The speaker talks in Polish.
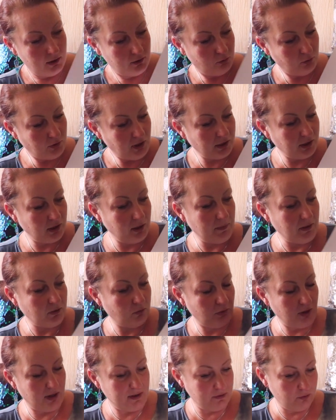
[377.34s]
Tutaj
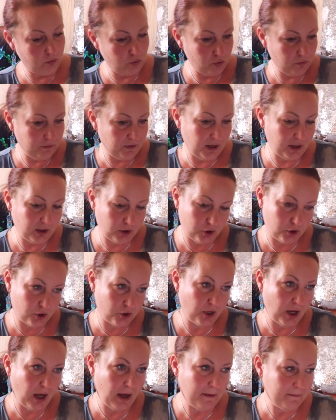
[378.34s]
gramatura jest już
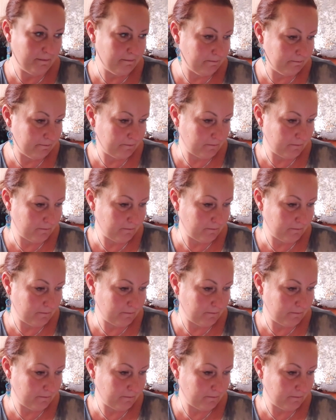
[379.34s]
większa.